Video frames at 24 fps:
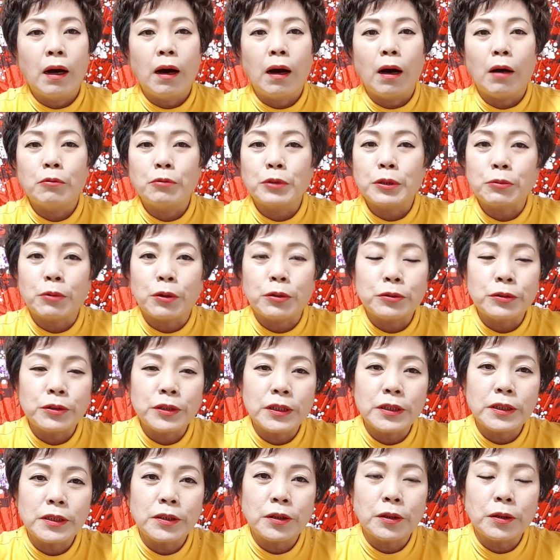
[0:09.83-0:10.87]
어, 우리
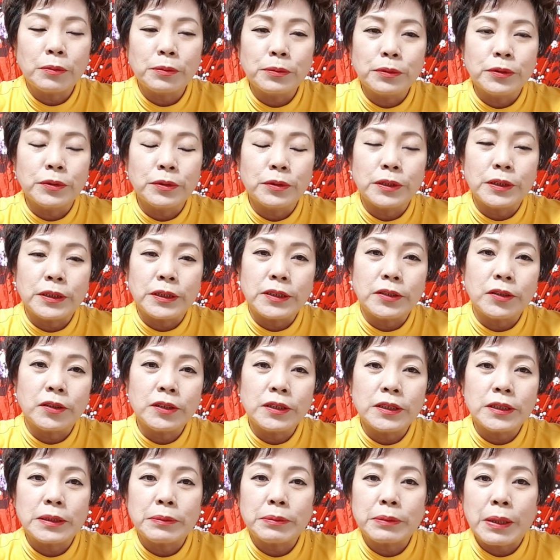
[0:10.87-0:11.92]
원숭이띠 여러분들
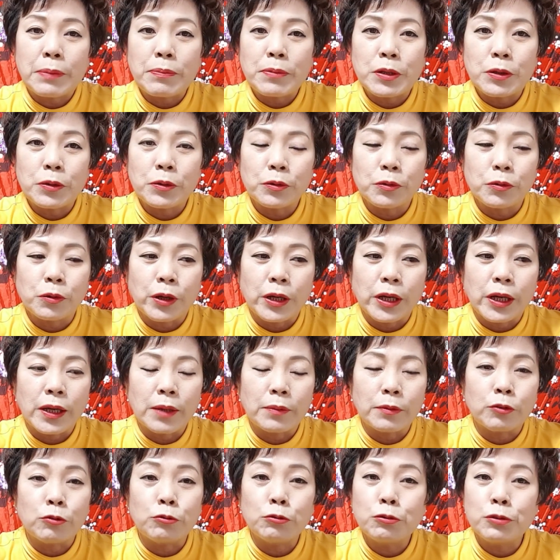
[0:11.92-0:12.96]
2023년도에
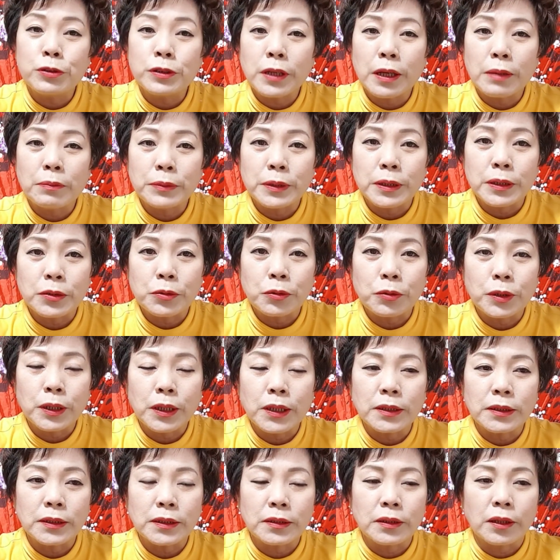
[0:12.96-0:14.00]
물삼지에 속해
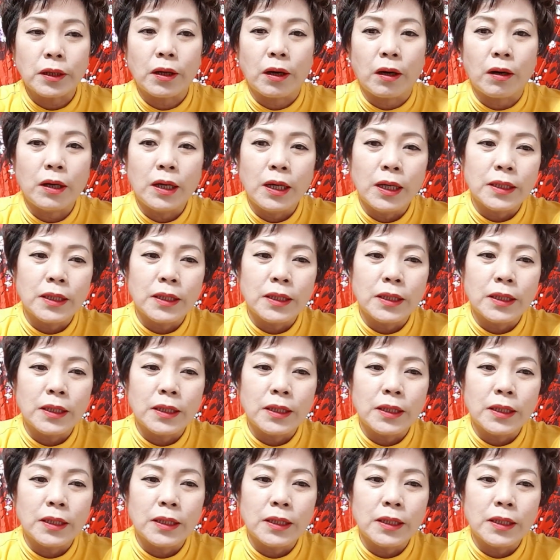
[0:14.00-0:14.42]
있어요.